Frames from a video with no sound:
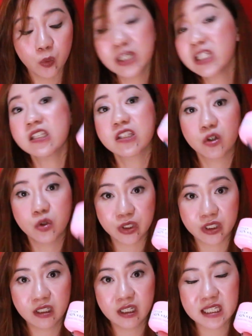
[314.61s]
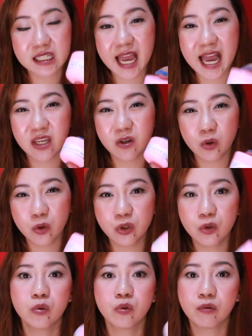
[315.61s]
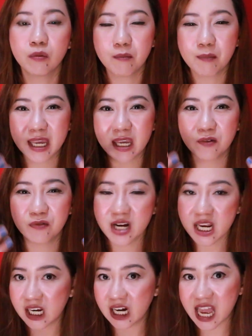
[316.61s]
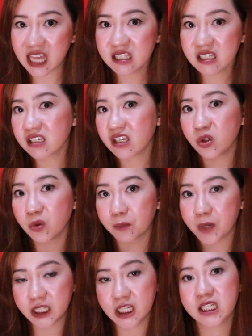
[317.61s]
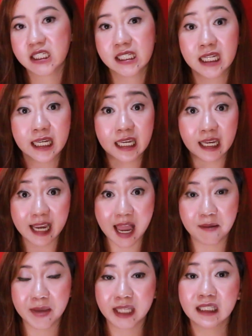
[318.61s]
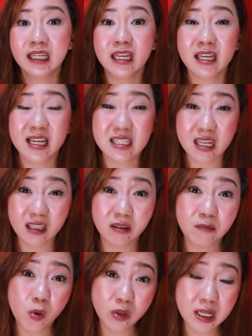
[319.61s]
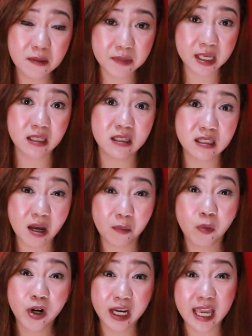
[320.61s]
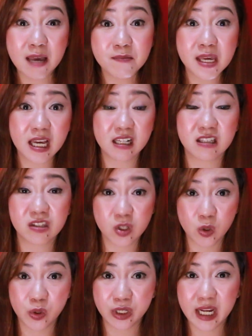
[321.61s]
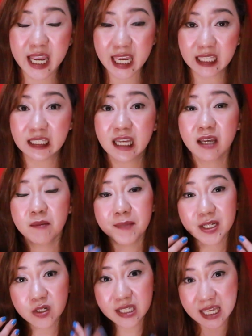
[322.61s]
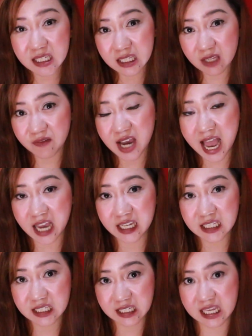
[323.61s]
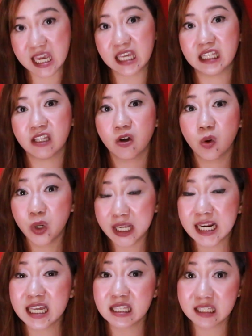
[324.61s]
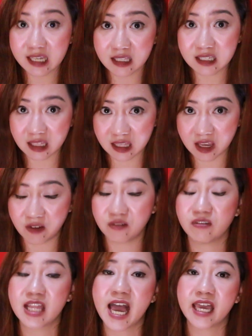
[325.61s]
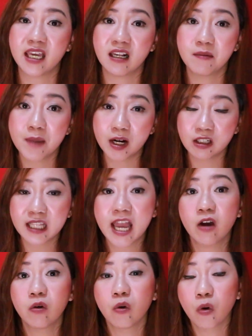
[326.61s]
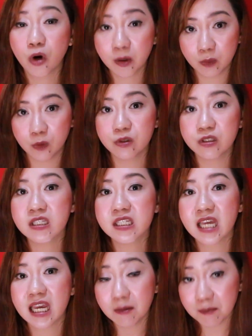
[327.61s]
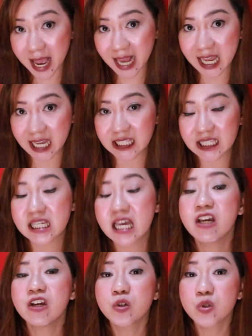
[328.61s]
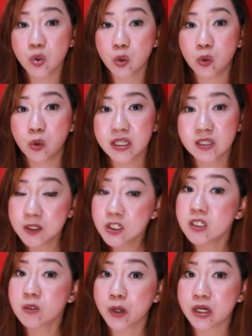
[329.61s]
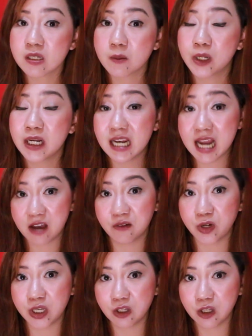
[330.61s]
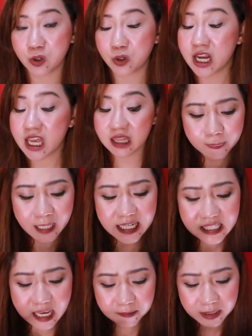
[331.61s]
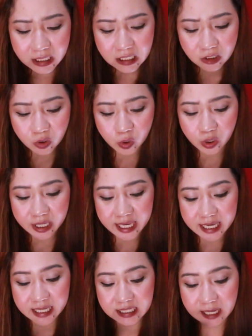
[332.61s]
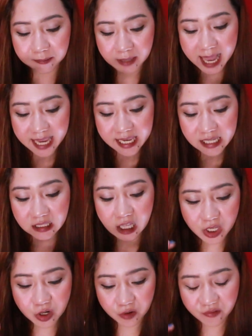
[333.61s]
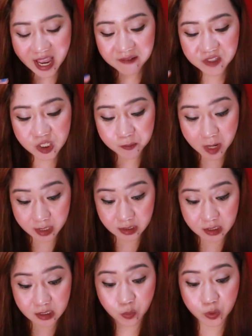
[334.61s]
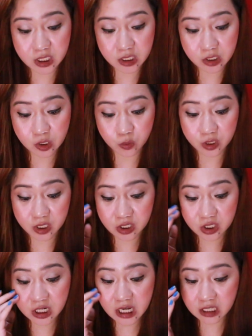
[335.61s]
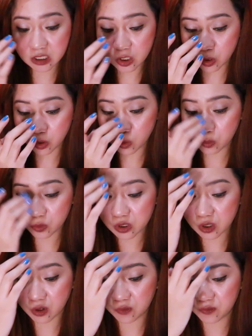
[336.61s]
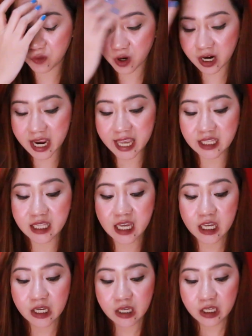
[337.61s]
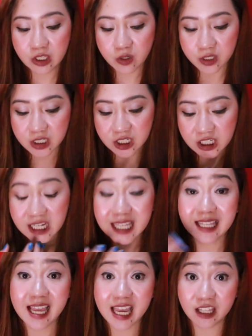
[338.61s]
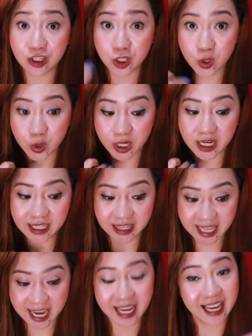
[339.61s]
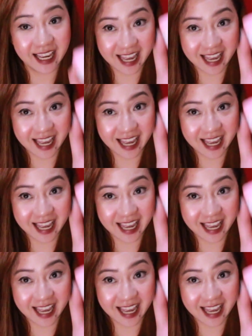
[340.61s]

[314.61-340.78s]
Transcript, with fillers: Which is good. Kasi ayaw ko nung may fragrance, yung products na ginagamit. Kasi it only means na more chemicals yun. And medyo sensitive ang aking skin, oily and sensitive, dahil meron tayong hormones imbalance. So, as much as possible, ina-avoid yun. And ang sabi dito is apply it in your five spots, which is your cheeks, your nose, your forehead, your chin, and your neck.